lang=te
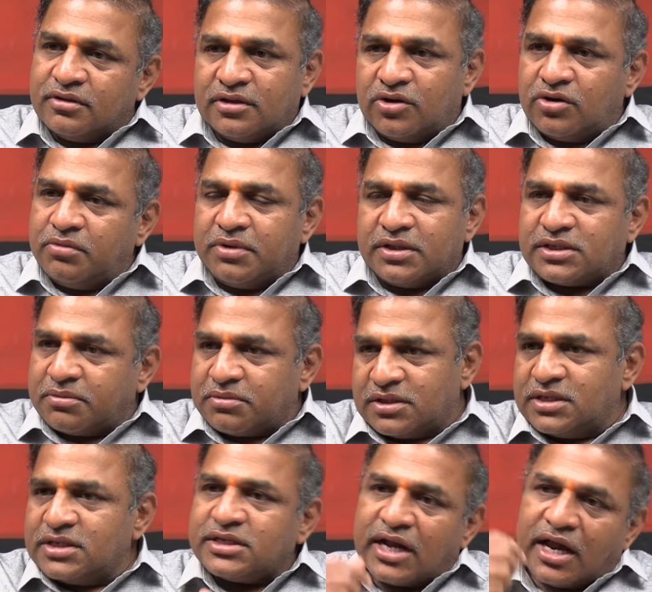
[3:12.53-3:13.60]
దేవుడి మీద శబ్దం
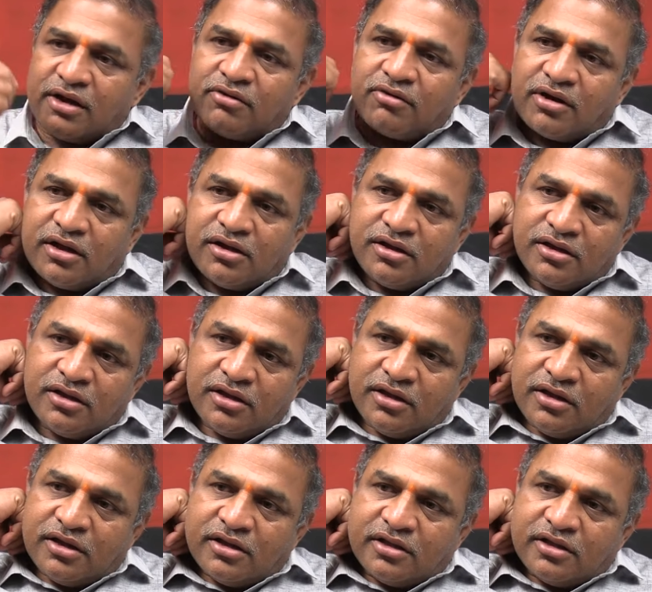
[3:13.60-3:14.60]
చేశాడు ఆయన కూడా hmm.